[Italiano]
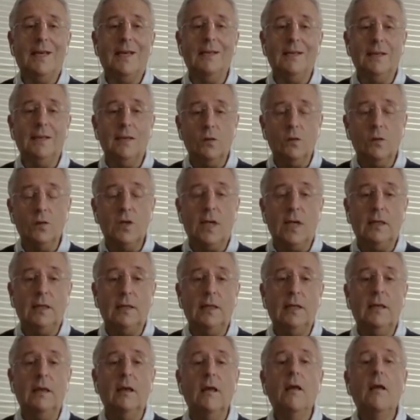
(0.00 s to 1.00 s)
degli
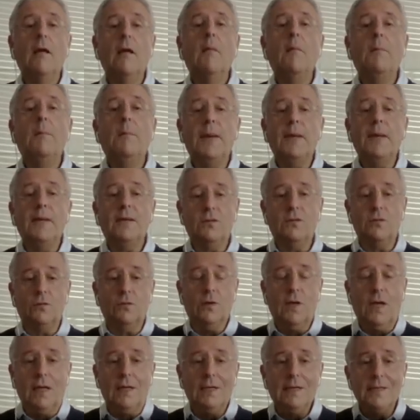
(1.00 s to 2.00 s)
oggetti
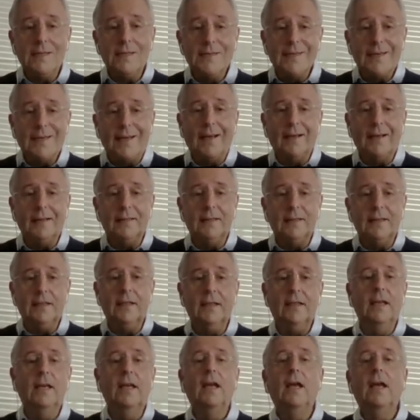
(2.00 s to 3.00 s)

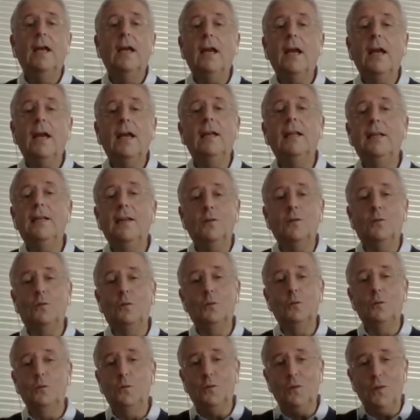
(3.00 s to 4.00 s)
personalizzati ed
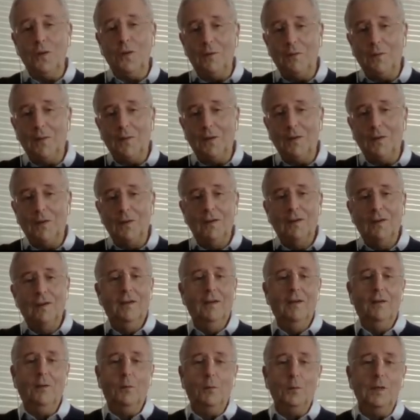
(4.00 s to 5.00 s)
esclusivi.
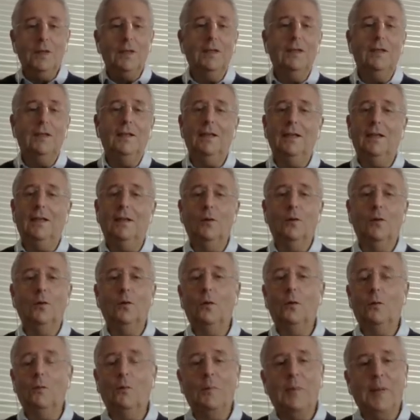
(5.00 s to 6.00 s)
Quindi non,
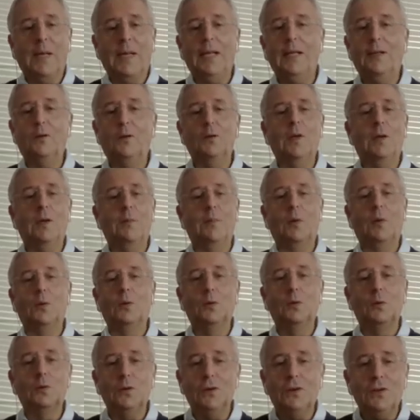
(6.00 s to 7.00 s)
non prendo dei
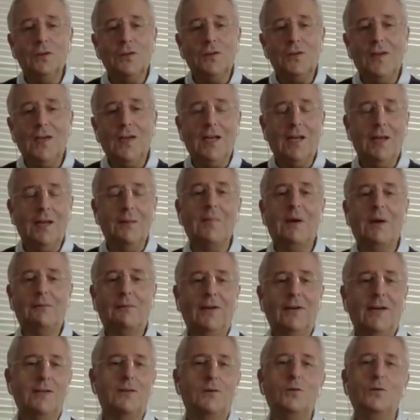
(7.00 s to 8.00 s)
prodotti di serie, ma
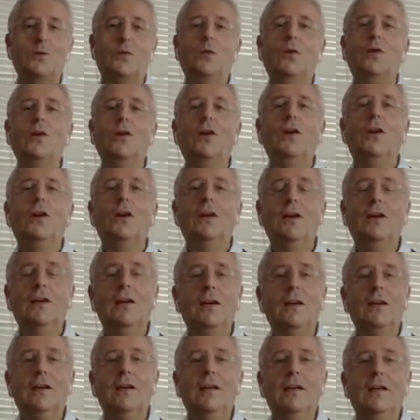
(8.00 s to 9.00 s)
faccio
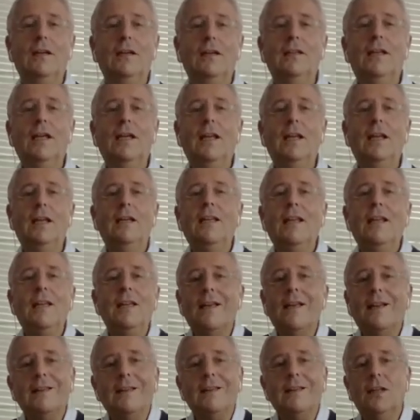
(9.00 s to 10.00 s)
eh, del,
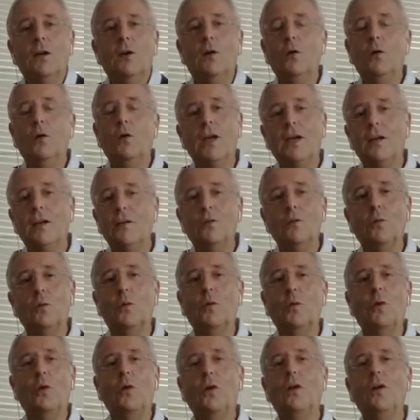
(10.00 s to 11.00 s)
degli articoli che
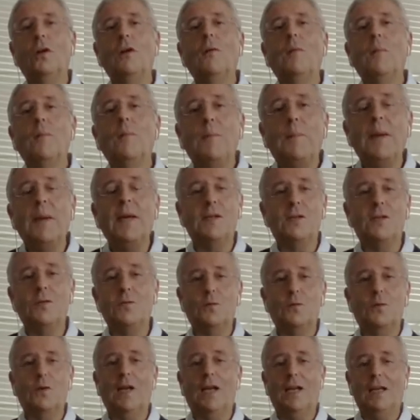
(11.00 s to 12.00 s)
sono
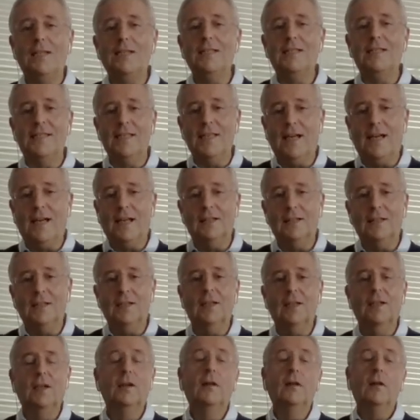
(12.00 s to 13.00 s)

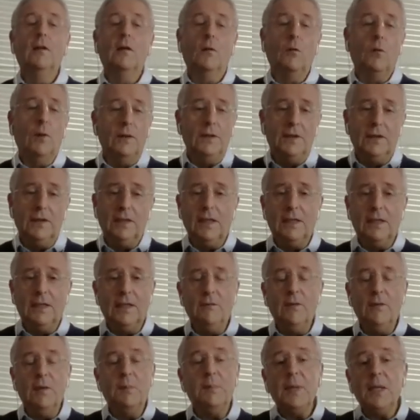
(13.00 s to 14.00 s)
personalizzati,
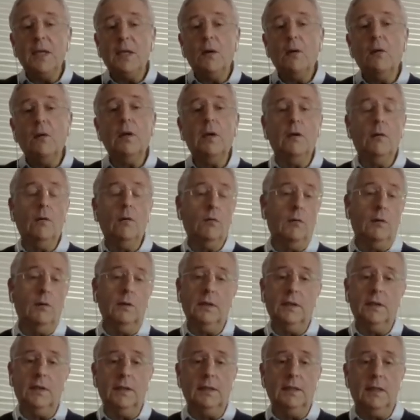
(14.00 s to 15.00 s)
quantitativi piccoli o
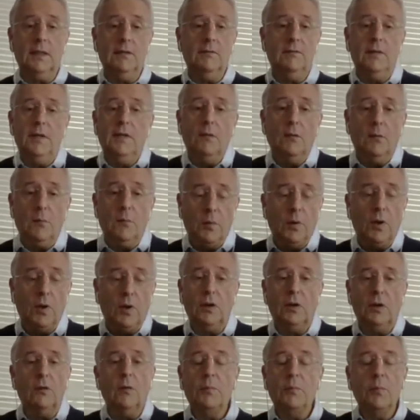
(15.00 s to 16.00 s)
quantitativi un
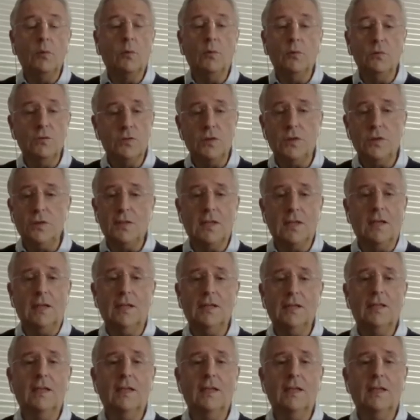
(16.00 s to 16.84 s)
pochettino più consistenti.